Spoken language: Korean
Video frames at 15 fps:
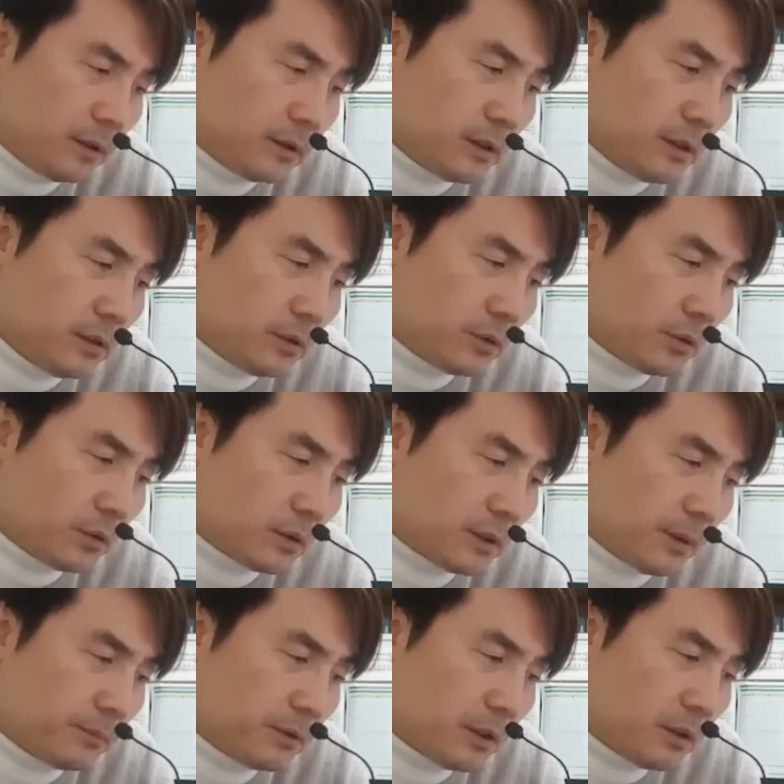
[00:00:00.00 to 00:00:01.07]
7조
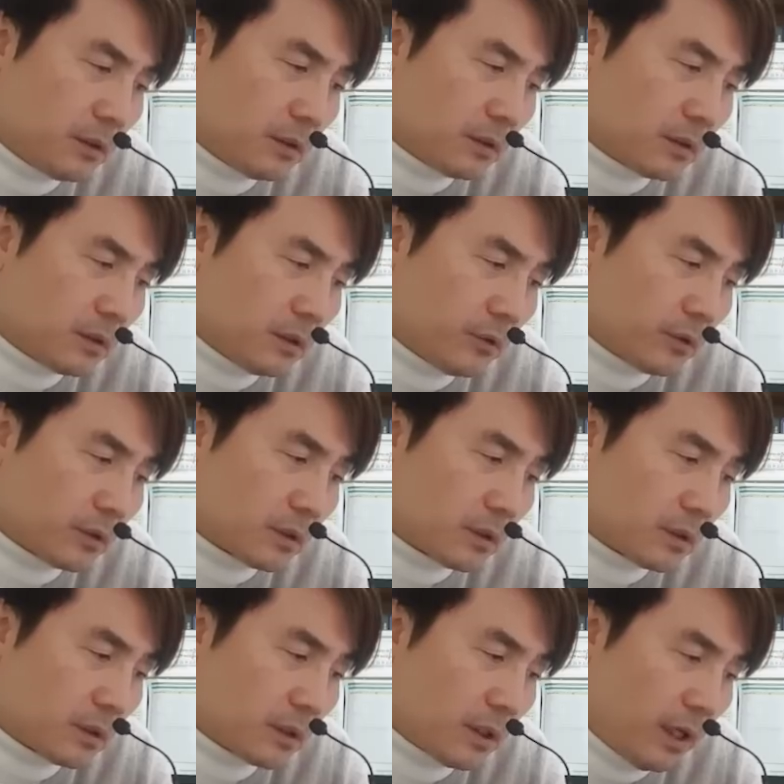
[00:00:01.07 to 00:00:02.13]
3천억
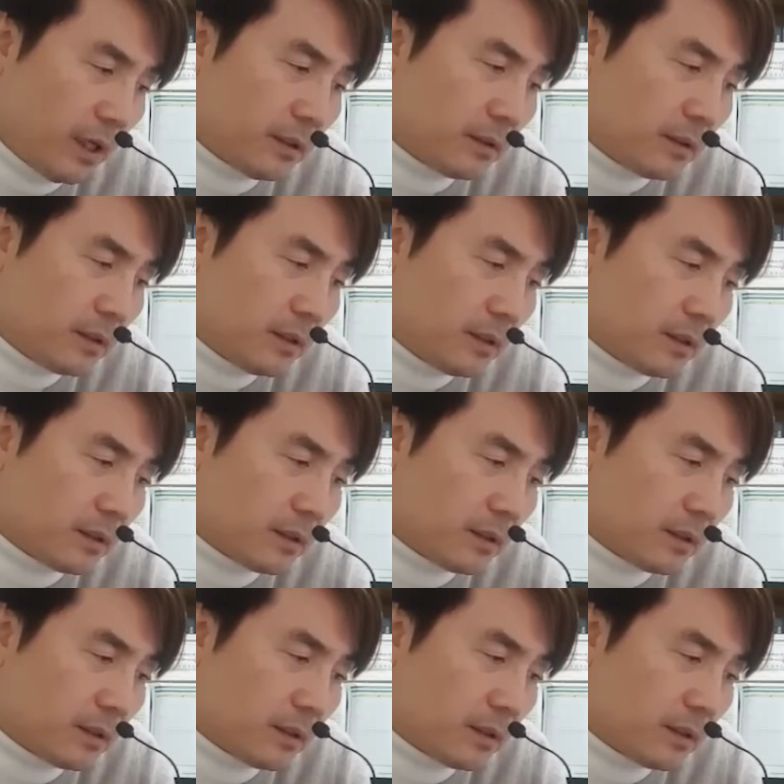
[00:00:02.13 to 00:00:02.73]
엔,